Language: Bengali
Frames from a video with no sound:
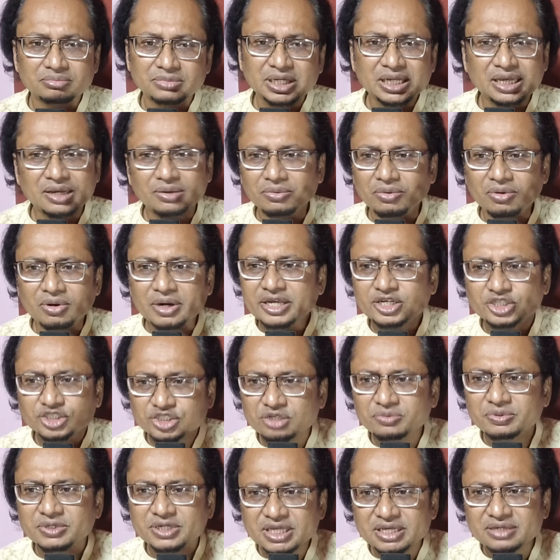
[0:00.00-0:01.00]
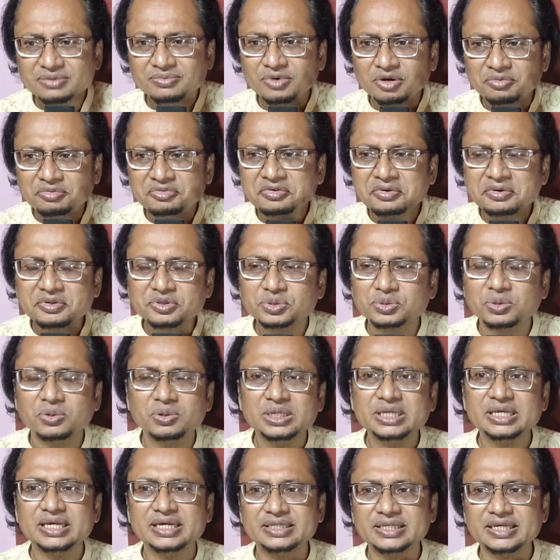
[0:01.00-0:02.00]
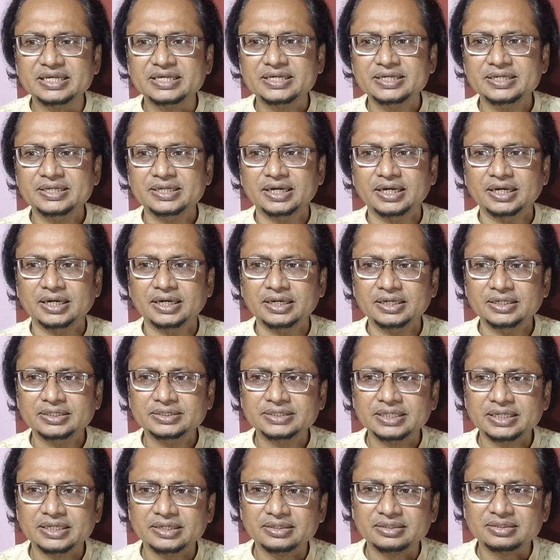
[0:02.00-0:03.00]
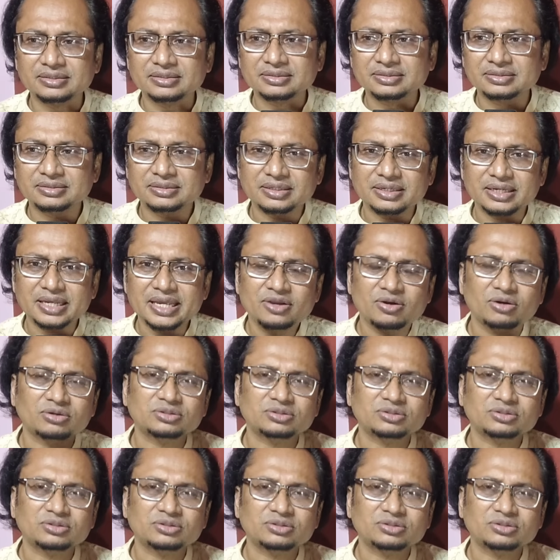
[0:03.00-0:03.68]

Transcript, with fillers: মানে অনেক সময় গভীরভাবে তলিয়ে দেখি না যে এই